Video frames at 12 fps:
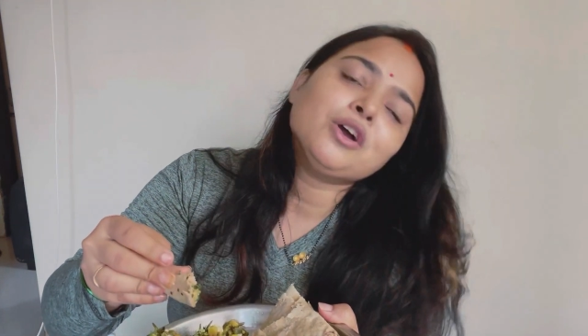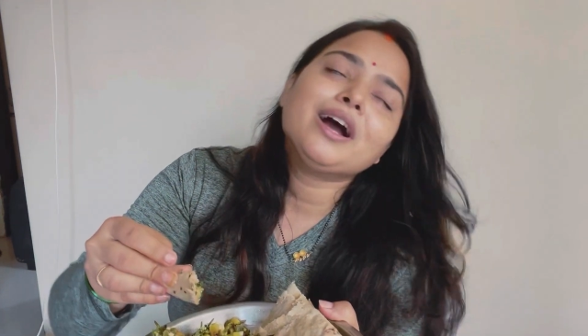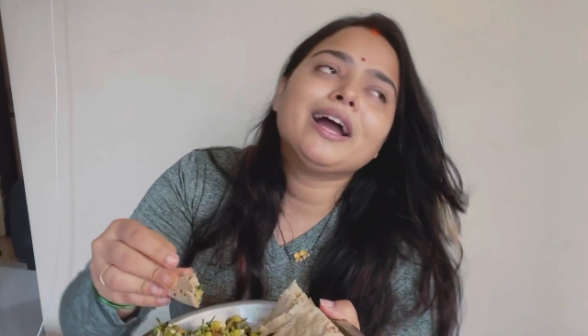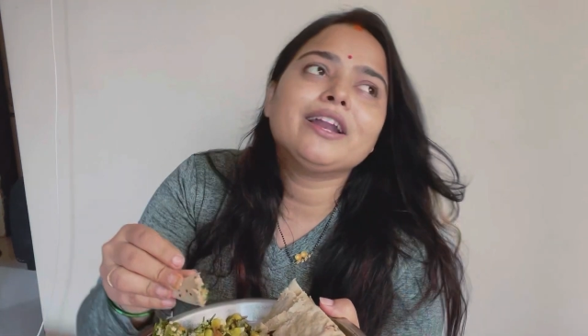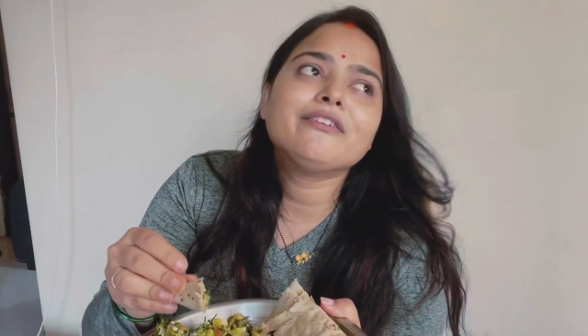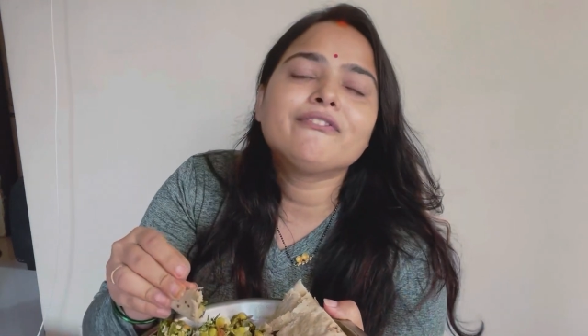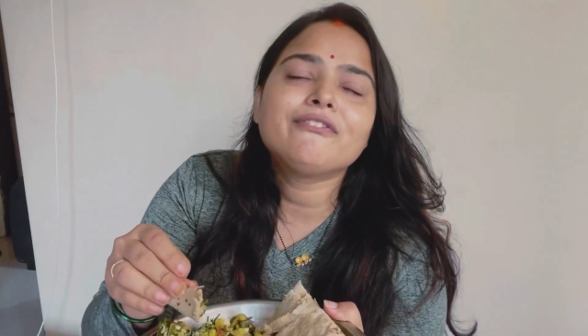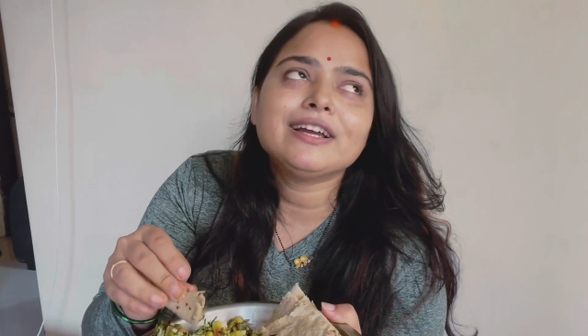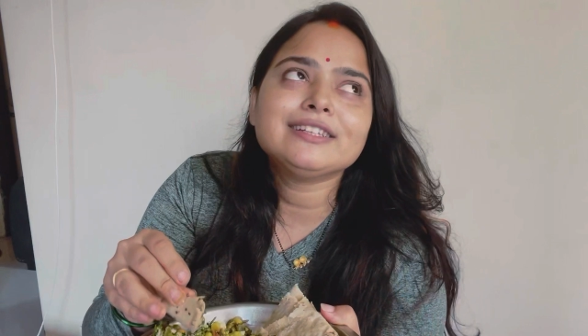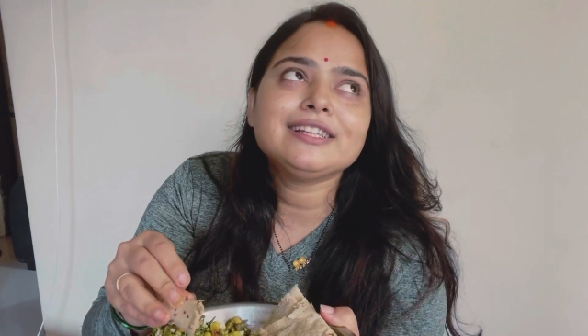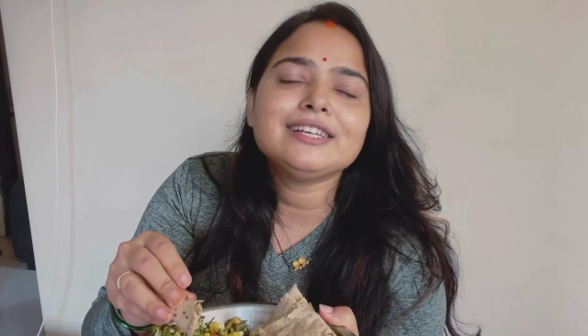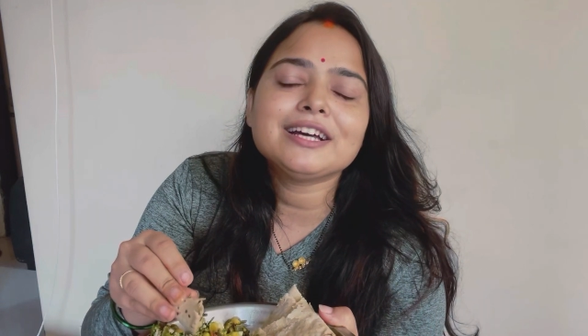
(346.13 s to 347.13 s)
एंड
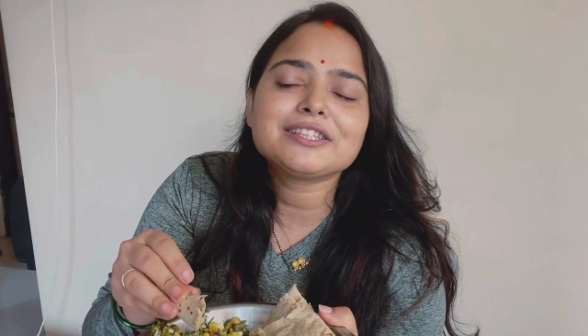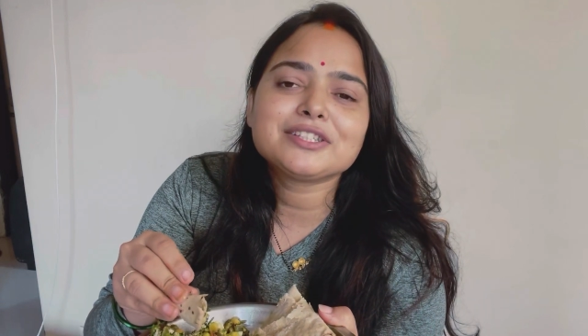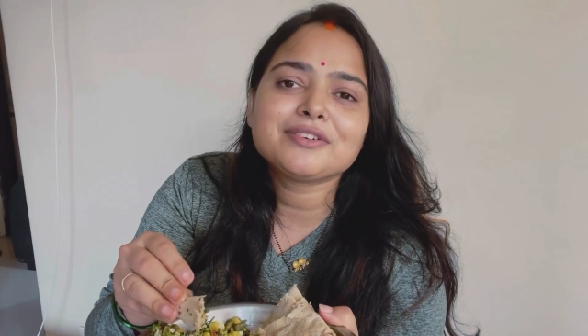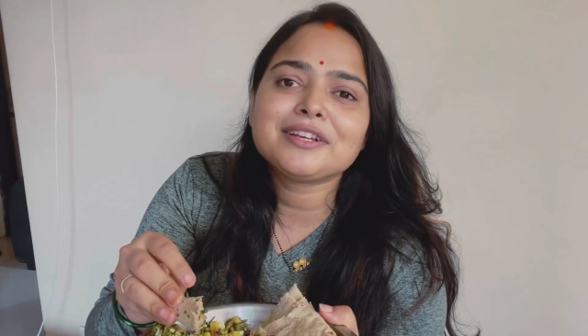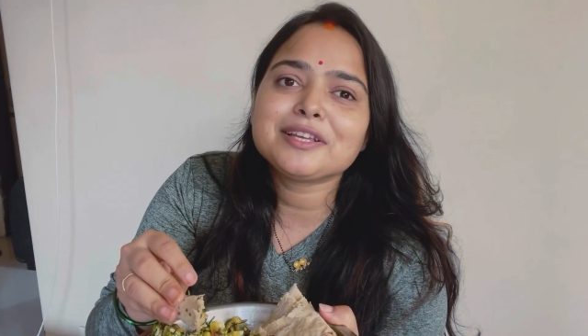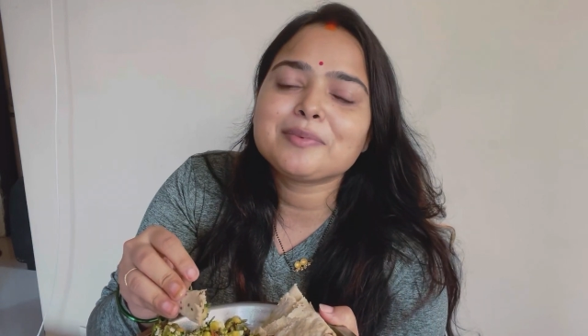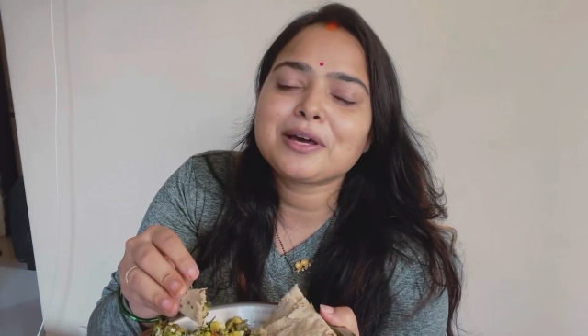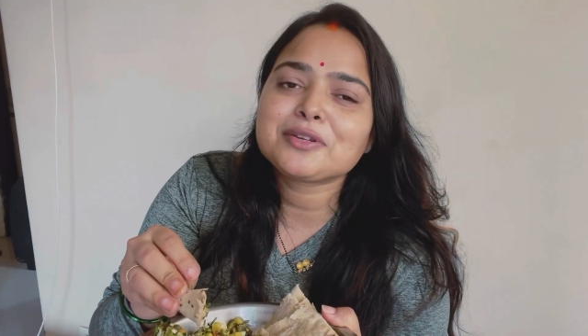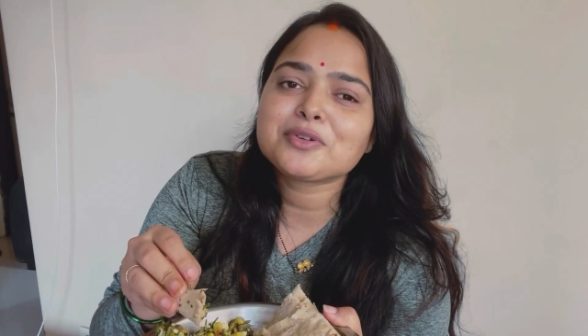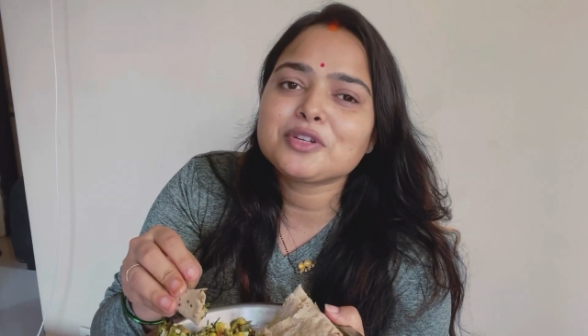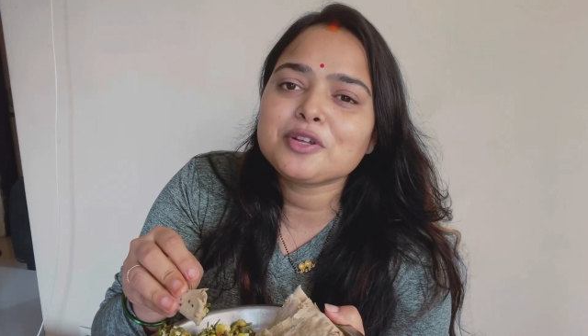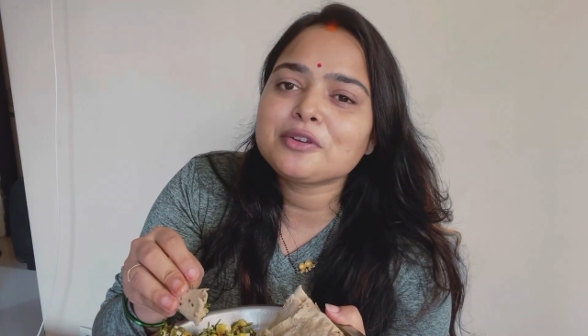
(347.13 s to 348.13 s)
फाइनली अच्छी वाली बारिश
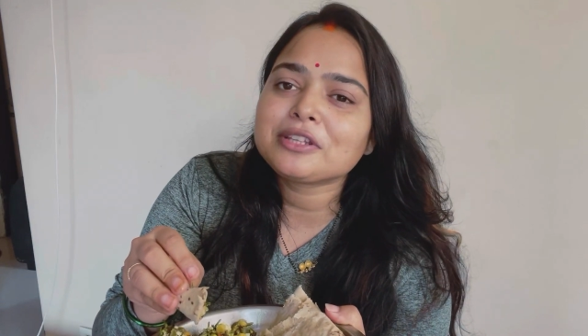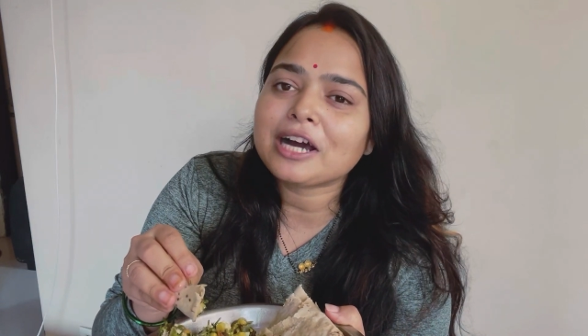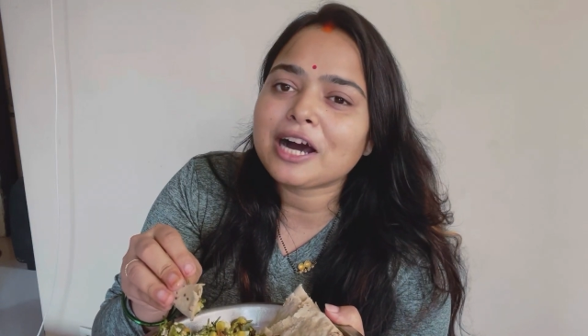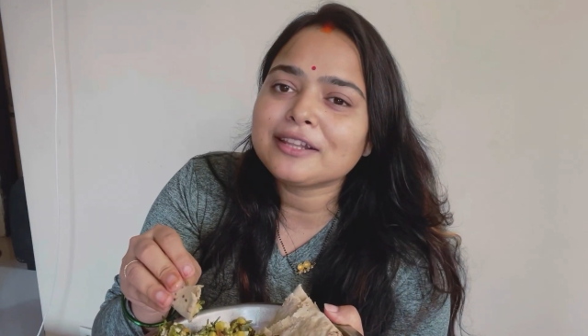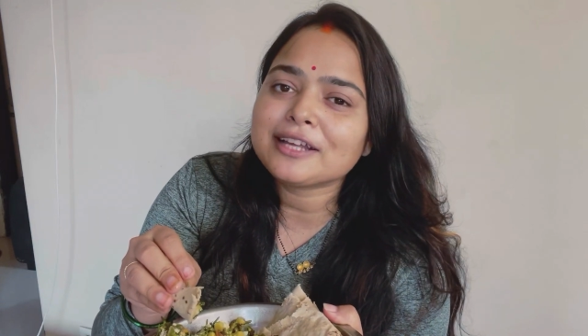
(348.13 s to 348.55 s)
हो रही है और यहाँ